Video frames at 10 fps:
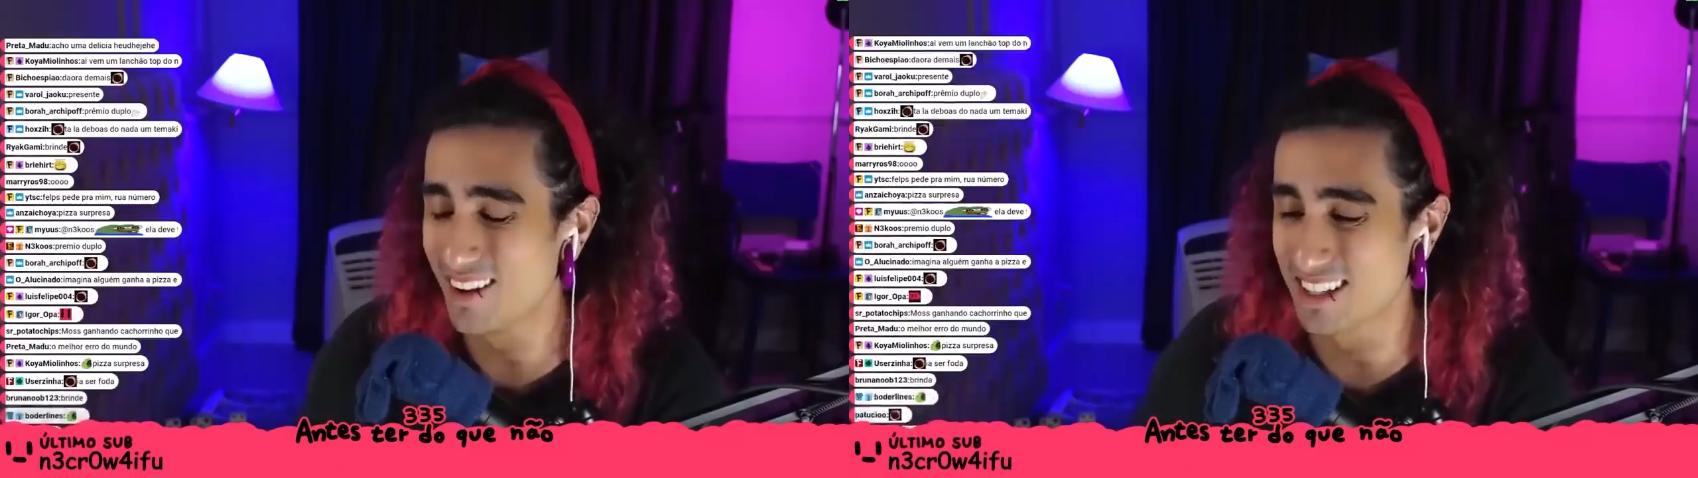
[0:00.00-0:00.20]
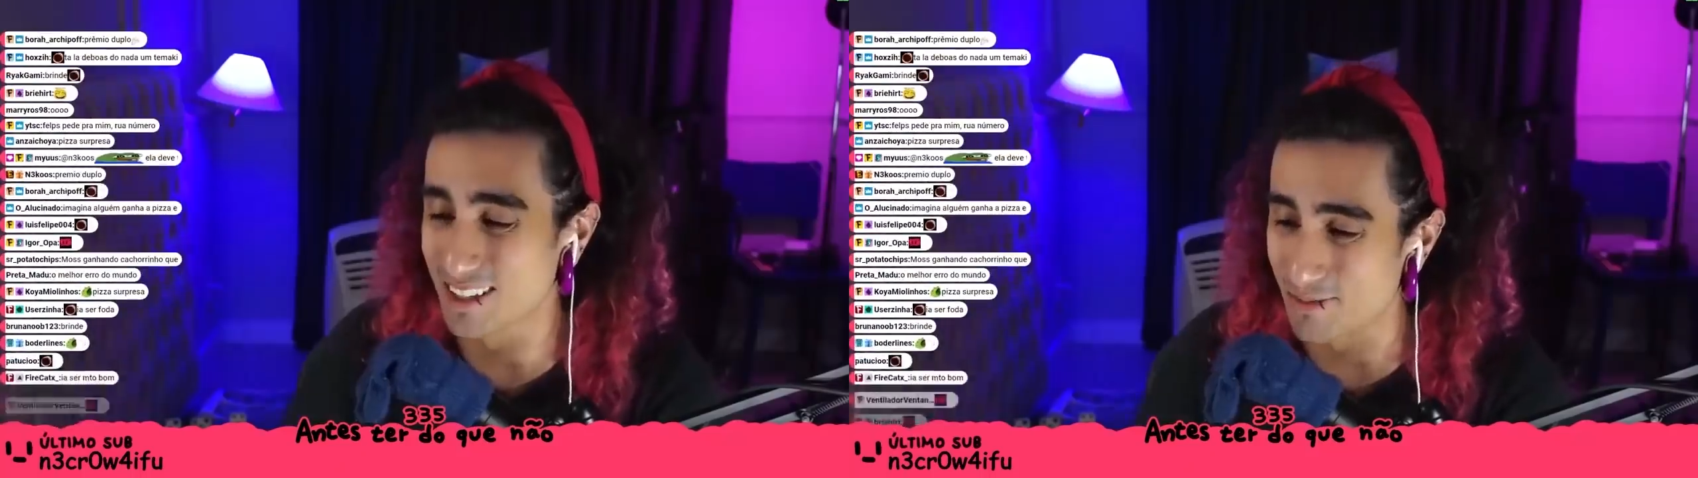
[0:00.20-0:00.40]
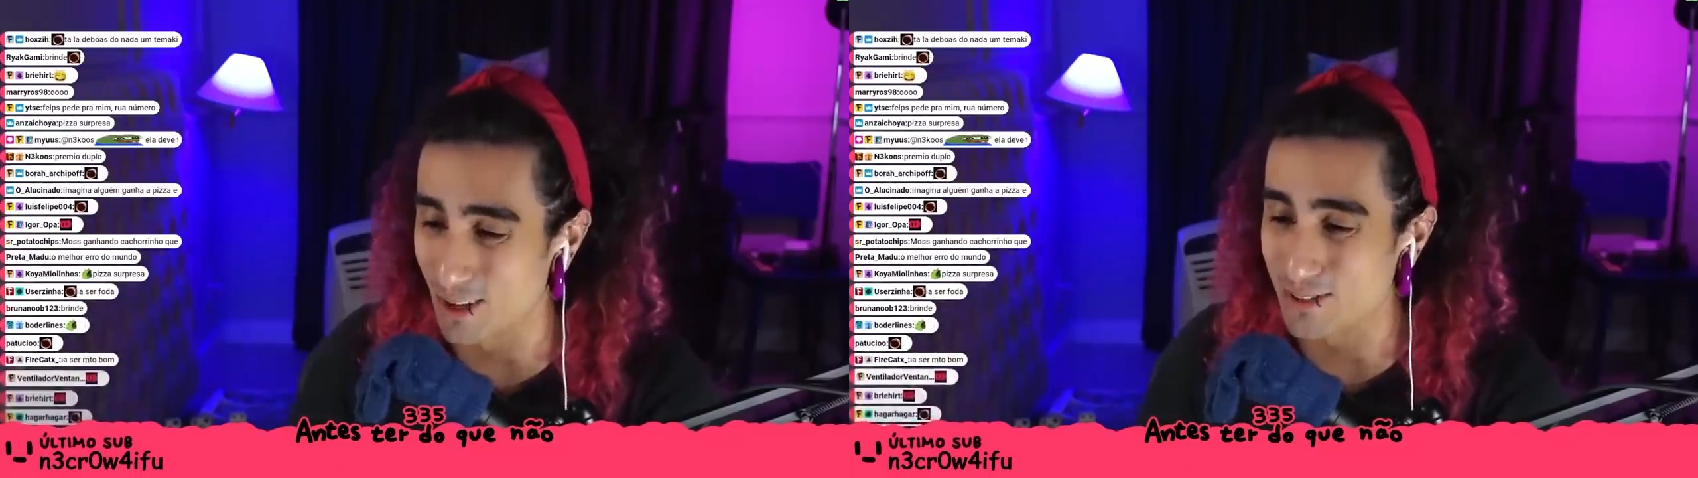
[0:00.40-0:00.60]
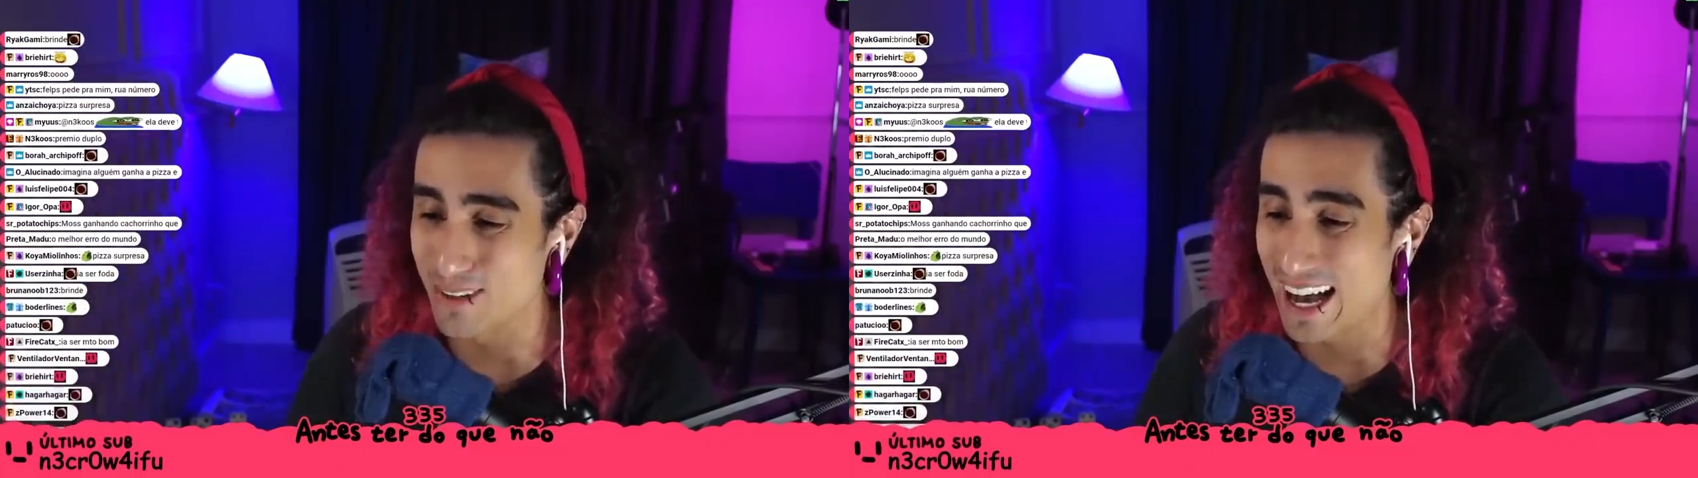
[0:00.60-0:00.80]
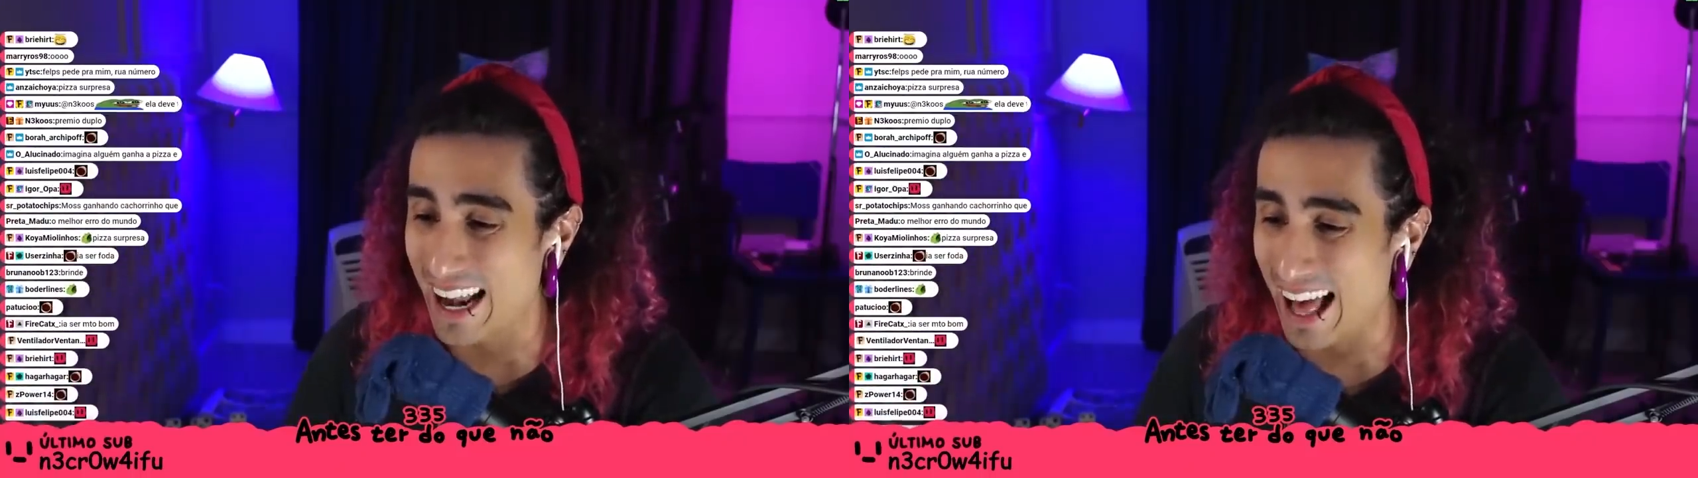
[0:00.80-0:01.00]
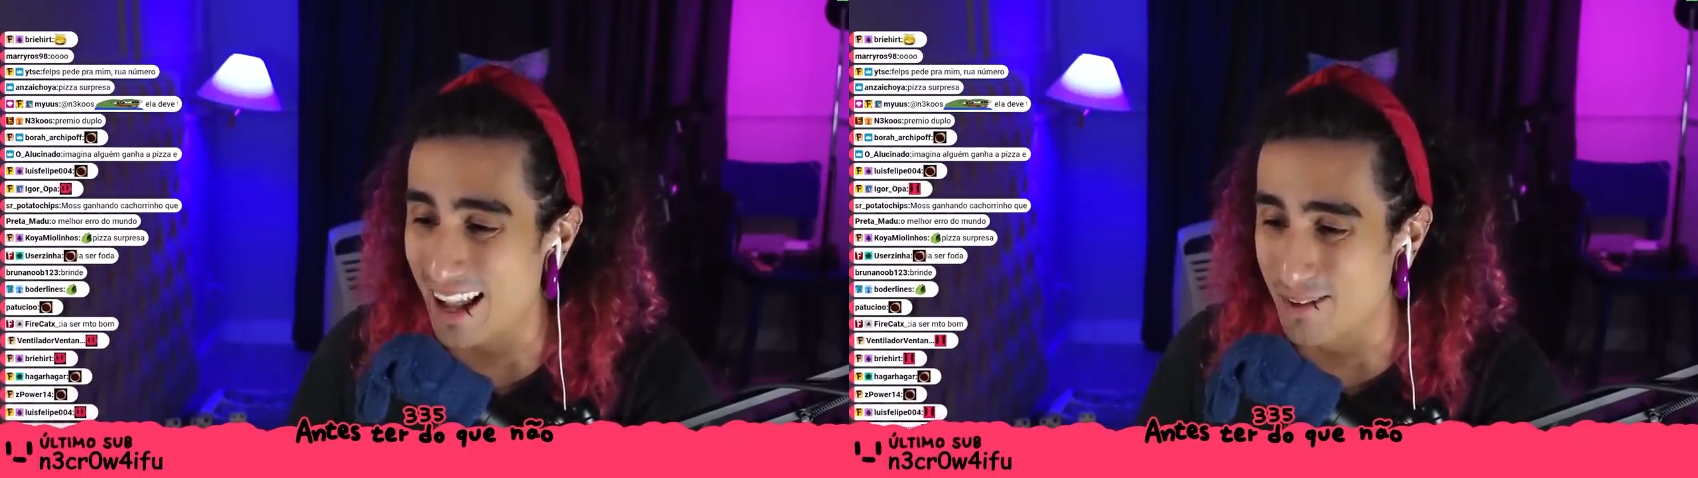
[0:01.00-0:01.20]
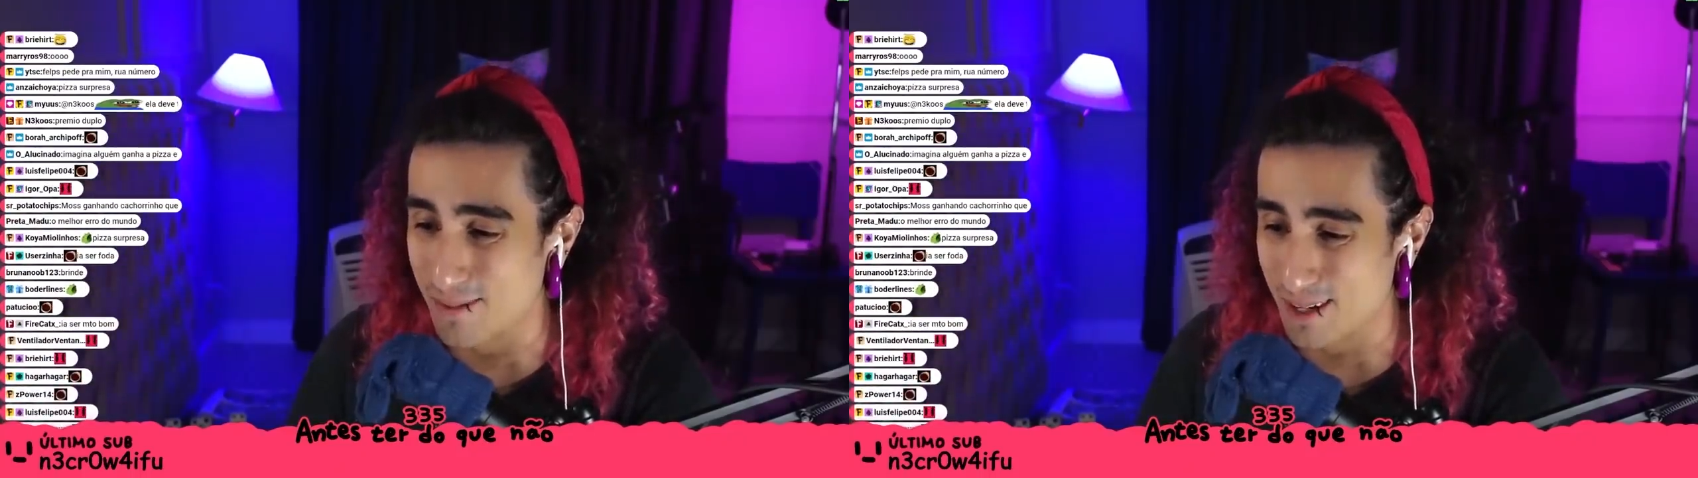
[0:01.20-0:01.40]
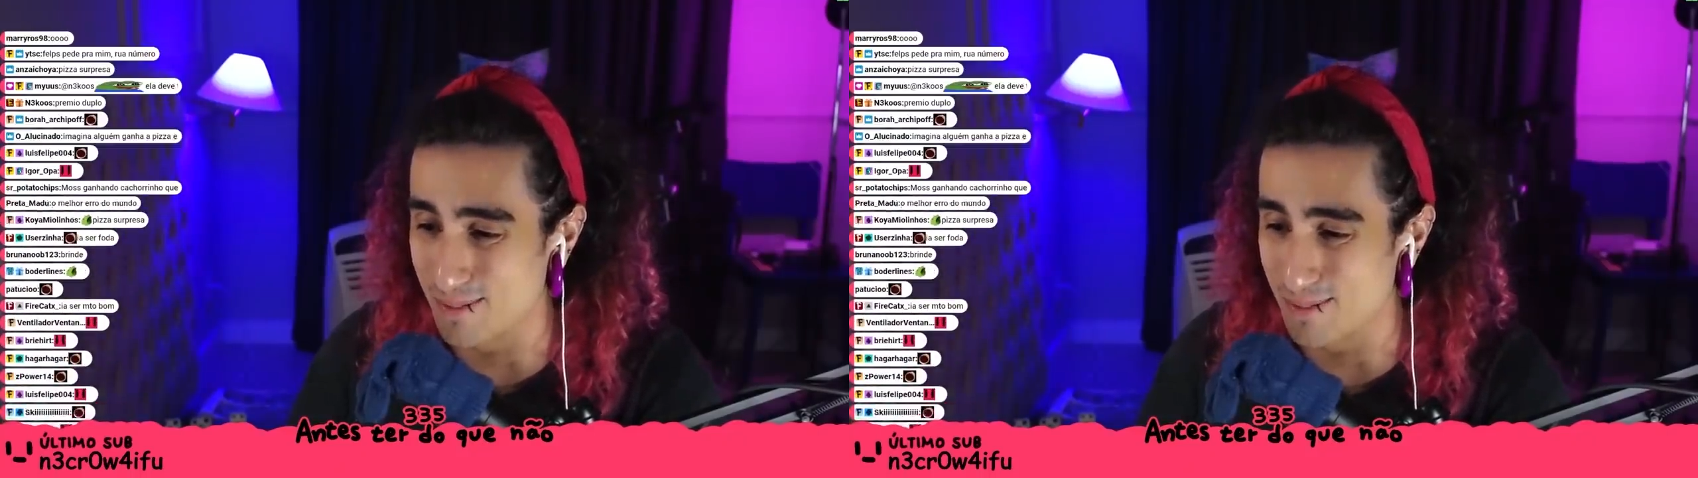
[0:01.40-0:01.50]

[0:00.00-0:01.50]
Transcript: Não, ia ser foda do caralho, mano.